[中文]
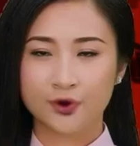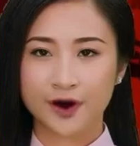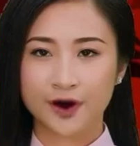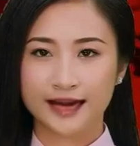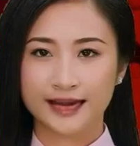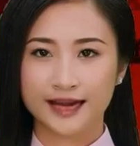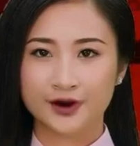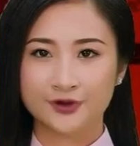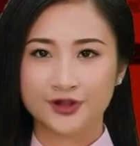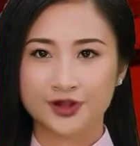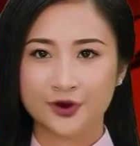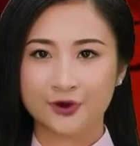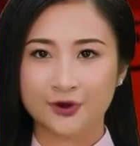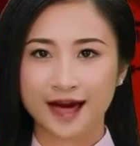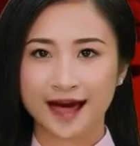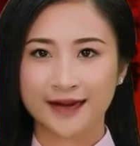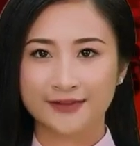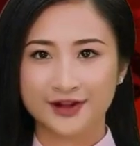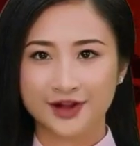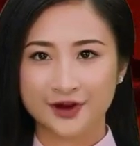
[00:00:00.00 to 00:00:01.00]
欢迎来
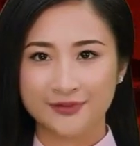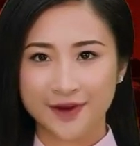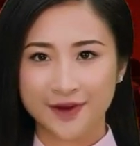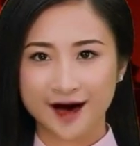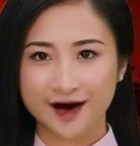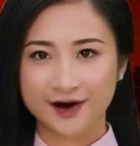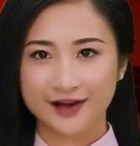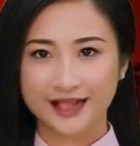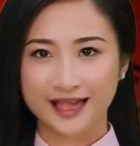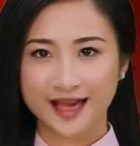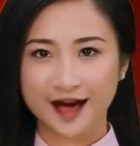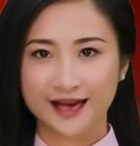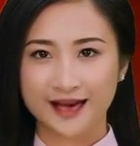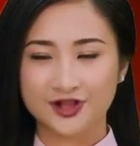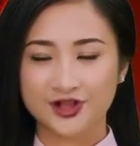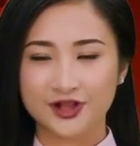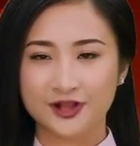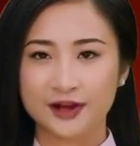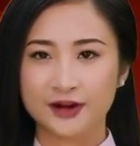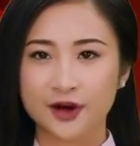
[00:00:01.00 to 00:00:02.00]
到频道
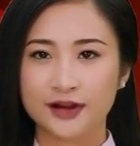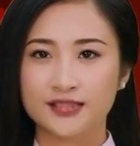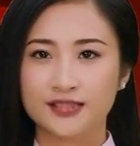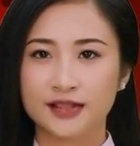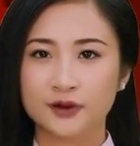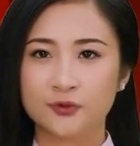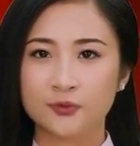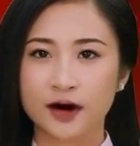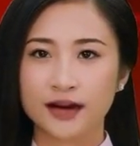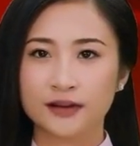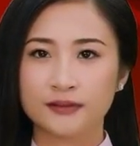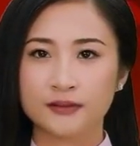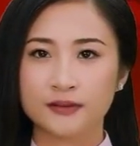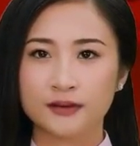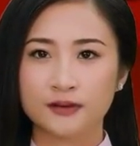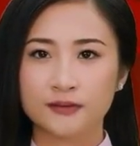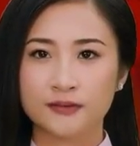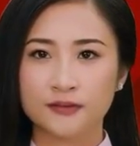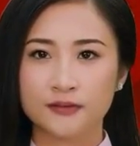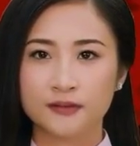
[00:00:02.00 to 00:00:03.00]
Daily Star News，
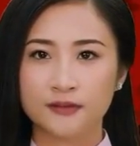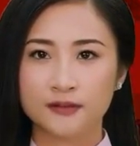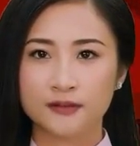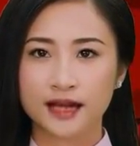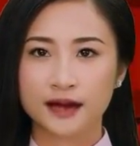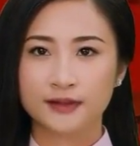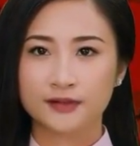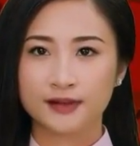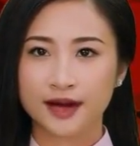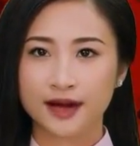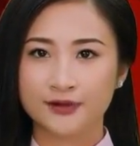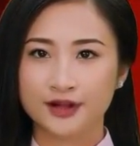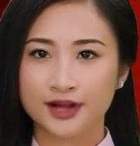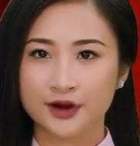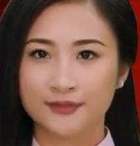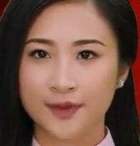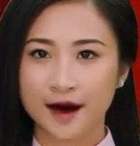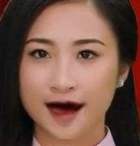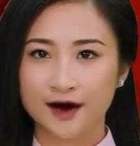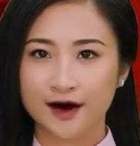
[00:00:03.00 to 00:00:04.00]
订阅
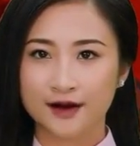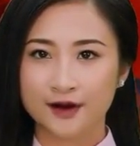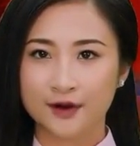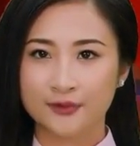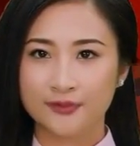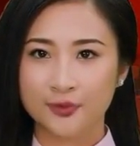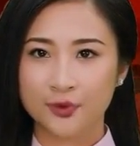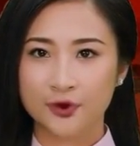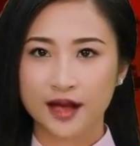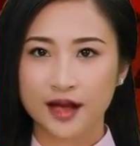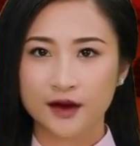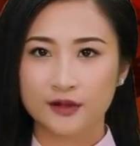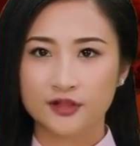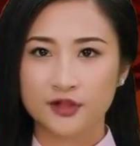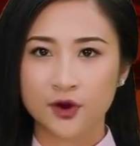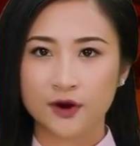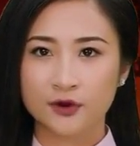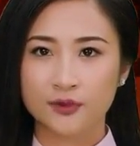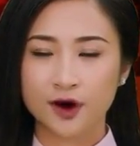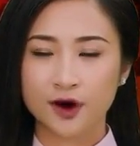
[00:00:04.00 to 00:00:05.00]
频道，不要
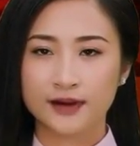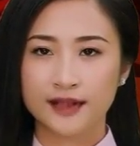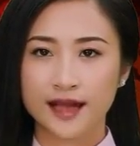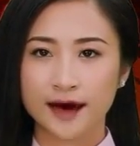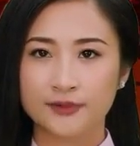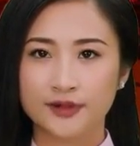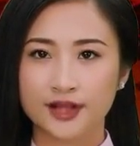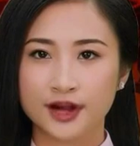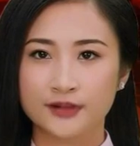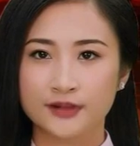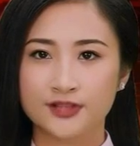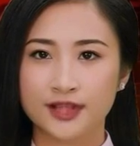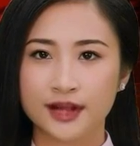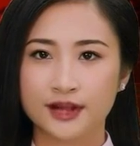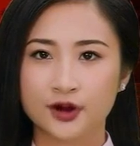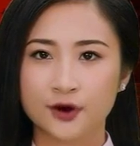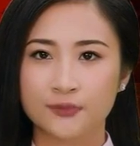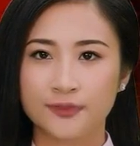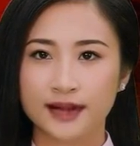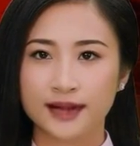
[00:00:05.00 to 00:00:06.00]
错过当天最
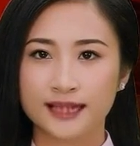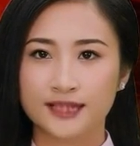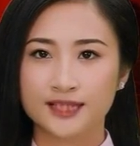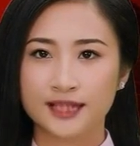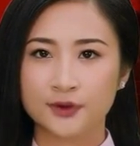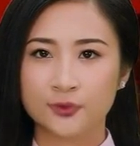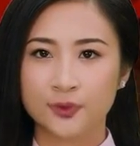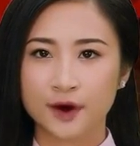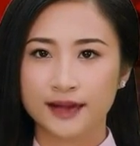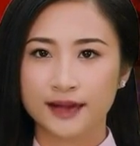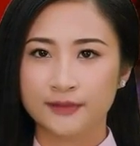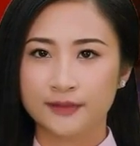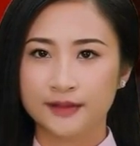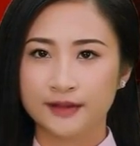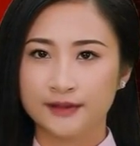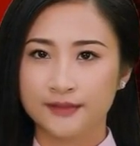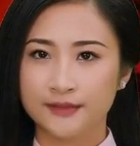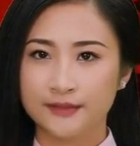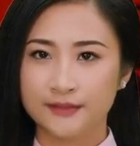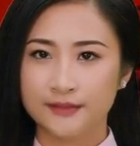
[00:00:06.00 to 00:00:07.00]
热门的新闻。
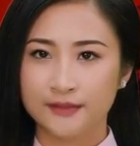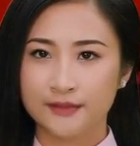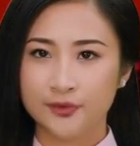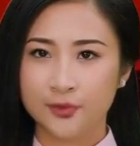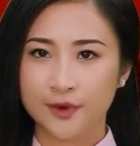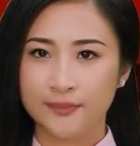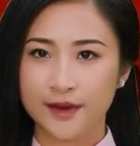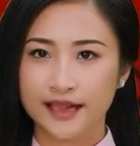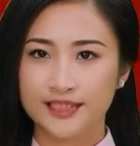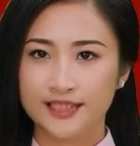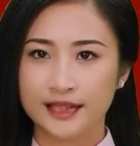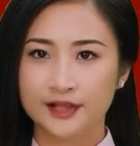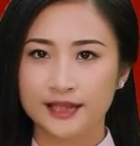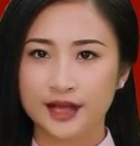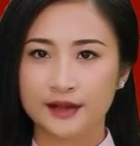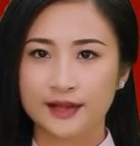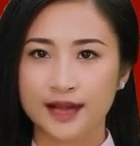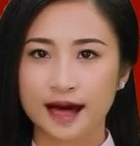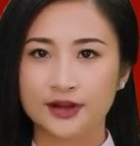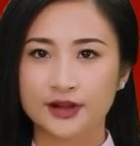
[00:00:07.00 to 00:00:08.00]
我们今
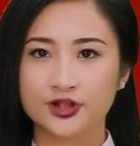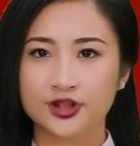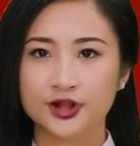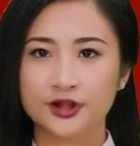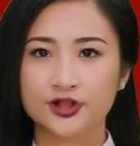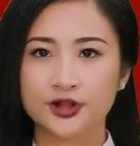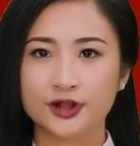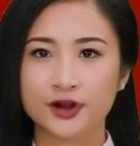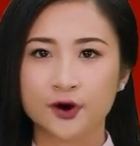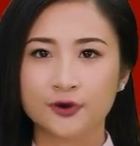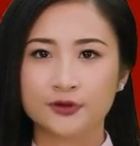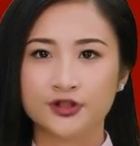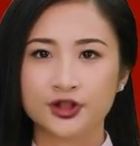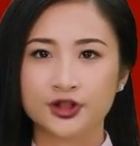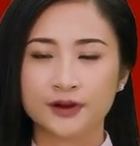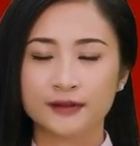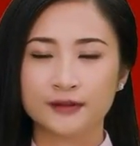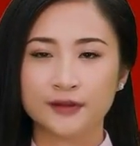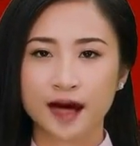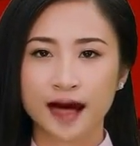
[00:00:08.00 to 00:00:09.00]
天的时事通
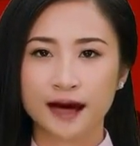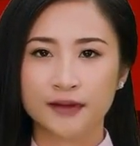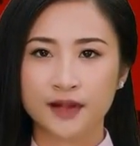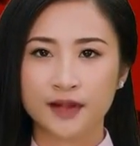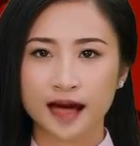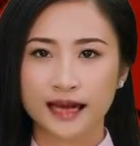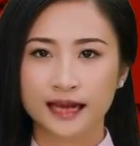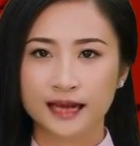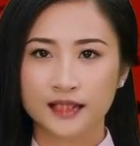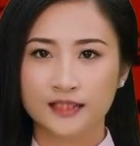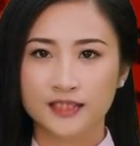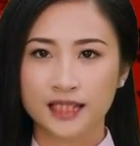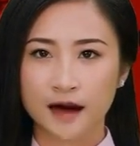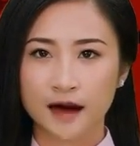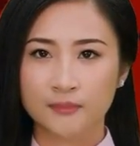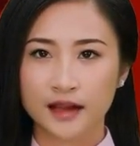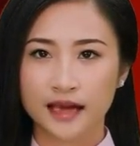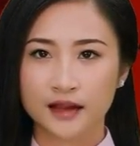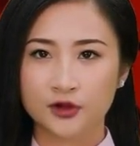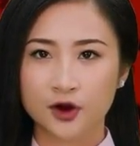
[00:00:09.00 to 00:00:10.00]
讯涵盖以下
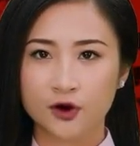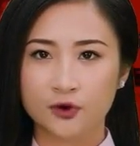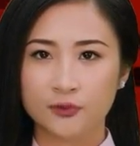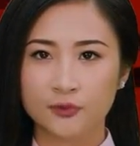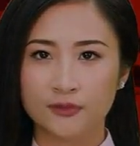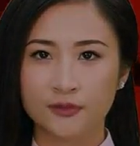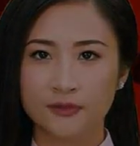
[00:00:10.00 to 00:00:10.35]
内容：